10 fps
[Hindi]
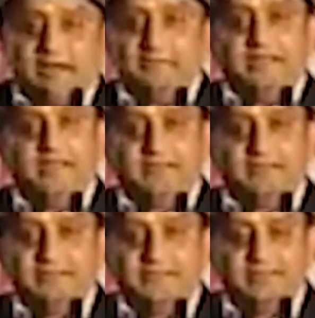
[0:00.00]
बराबरी नहीं
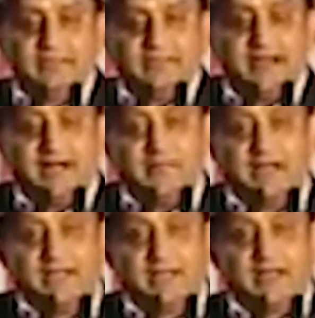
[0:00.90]
थी
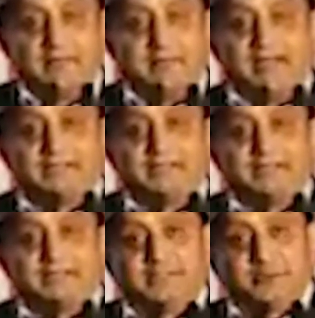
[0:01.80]
हमारे यहां
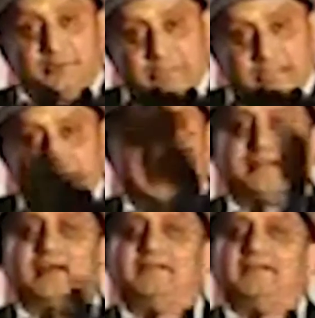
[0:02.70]
मातृशक्ति को पहले
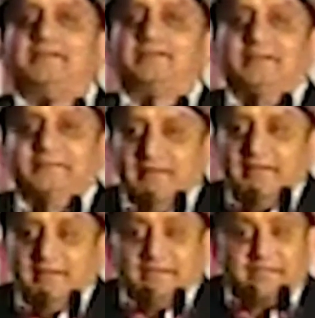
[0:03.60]
रखा जाता था
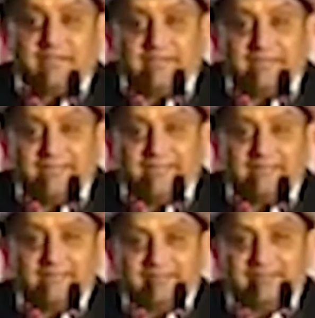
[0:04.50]
इसीलिए
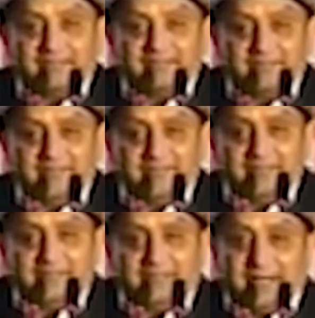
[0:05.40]

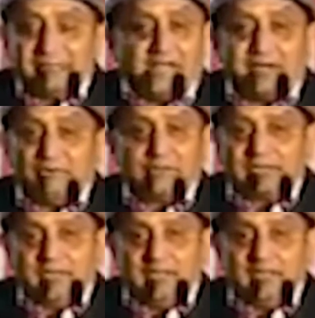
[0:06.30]
हम क्या
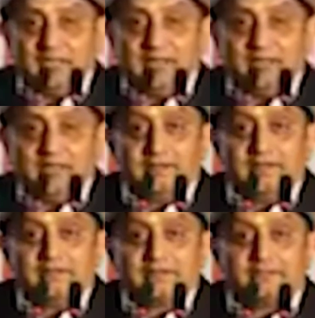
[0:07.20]
बोलते हैं
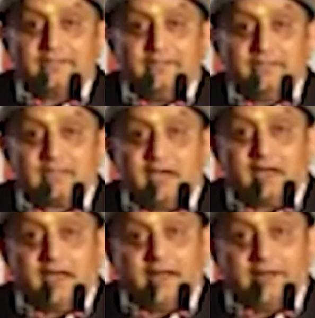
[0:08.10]

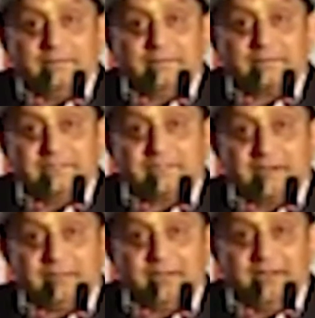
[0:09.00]
सीताराम सीता
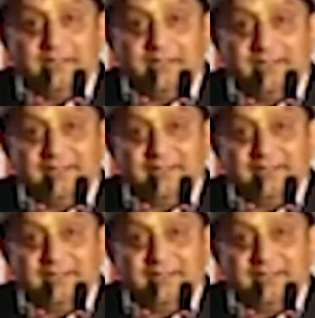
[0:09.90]
पहले